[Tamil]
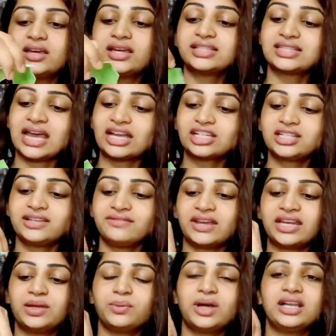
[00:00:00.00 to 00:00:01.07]
இட்ஸ் ஆக்சுவலி
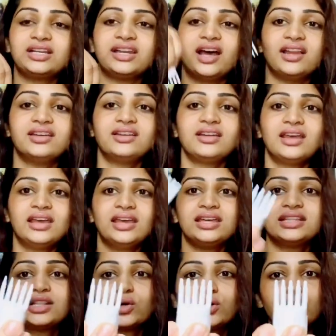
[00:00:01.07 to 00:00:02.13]
வெரி வெல் டன்
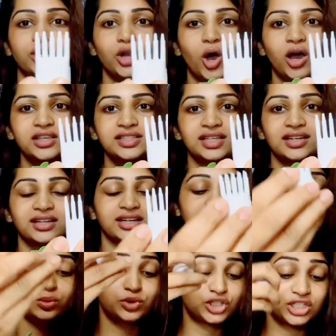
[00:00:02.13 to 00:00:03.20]
இதில் ஒரு நாசல்
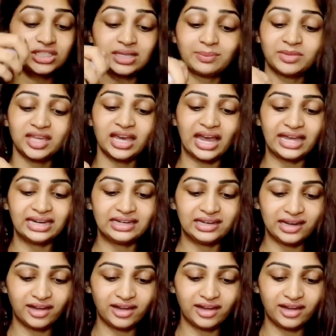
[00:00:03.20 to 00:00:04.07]
இருக்குது விச் இஸ் சம்திங் ஐ